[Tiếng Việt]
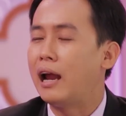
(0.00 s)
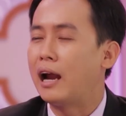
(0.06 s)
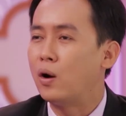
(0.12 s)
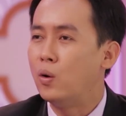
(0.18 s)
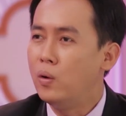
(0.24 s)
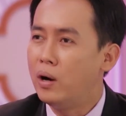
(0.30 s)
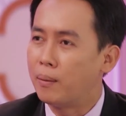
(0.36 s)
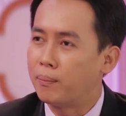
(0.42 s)

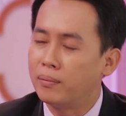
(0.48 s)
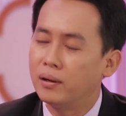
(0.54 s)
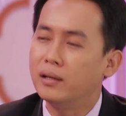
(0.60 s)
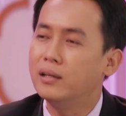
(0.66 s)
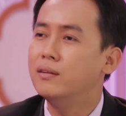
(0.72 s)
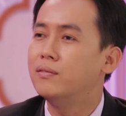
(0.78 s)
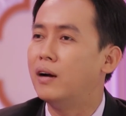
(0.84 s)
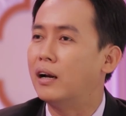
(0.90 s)
ăn uống hợp
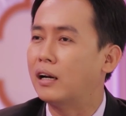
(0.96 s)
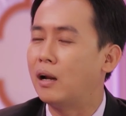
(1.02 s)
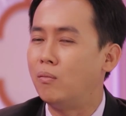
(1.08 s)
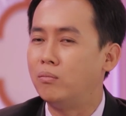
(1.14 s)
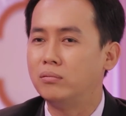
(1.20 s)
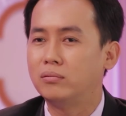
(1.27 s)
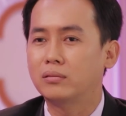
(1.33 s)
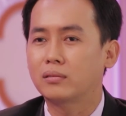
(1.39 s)
lý, vận
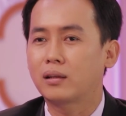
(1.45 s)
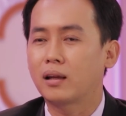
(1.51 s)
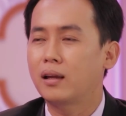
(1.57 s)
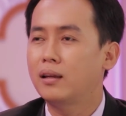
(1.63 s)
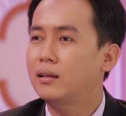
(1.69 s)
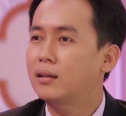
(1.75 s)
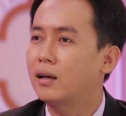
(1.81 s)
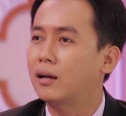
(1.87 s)
động
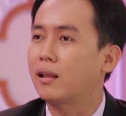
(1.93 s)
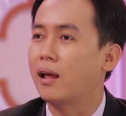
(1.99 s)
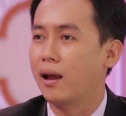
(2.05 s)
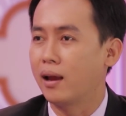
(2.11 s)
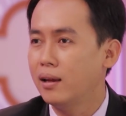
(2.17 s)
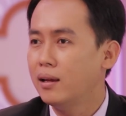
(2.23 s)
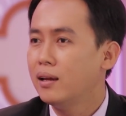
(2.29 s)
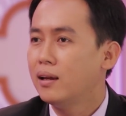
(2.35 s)
cái cơ
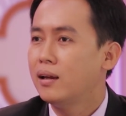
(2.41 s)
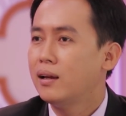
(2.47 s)
thể.